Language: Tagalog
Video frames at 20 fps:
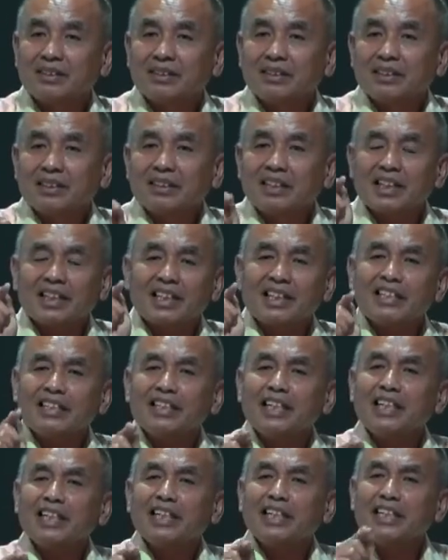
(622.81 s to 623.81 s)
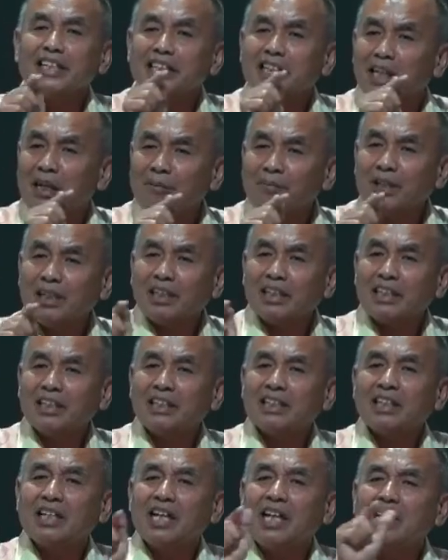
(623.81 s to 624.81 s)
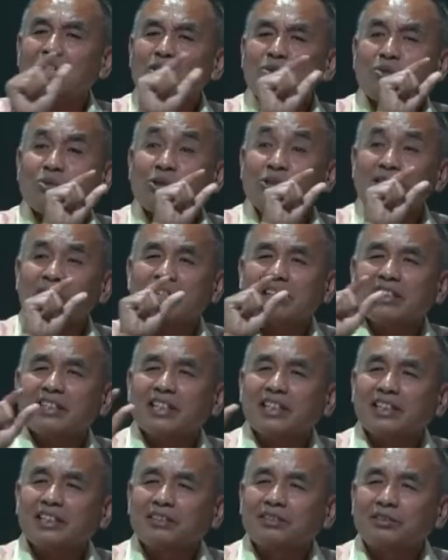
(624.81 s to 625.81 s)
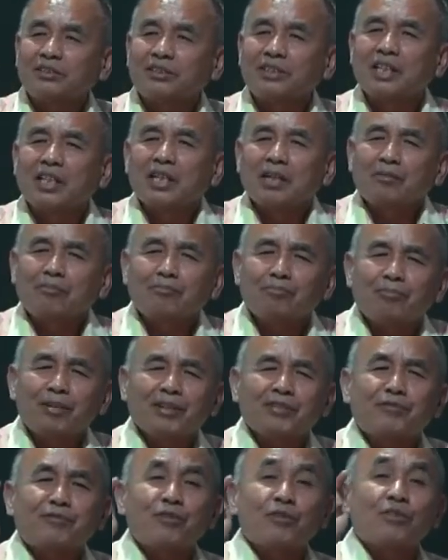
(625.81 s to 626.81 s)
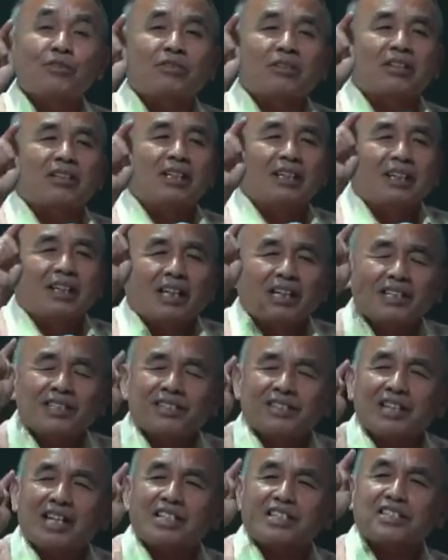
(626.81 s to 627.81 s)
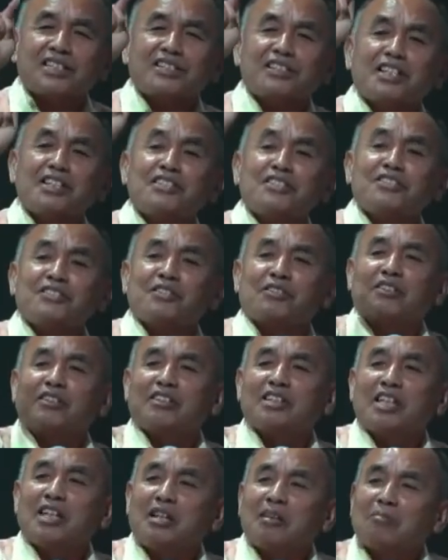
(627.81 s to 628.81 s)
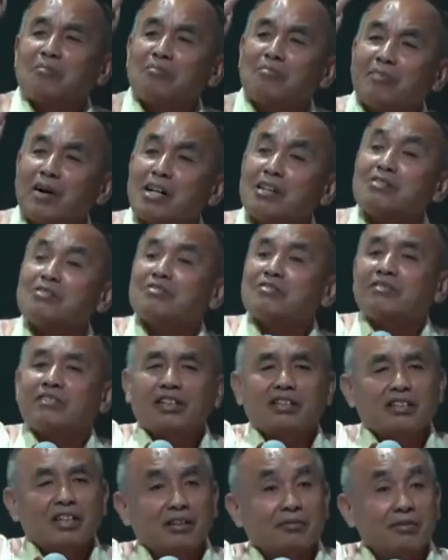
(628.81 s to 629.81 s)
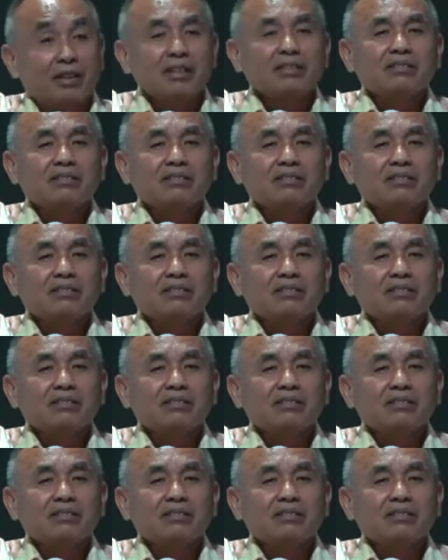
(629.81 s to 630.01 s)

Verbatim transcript: na kanyang inihabilin ang word na ito before his ascension bound in heaven.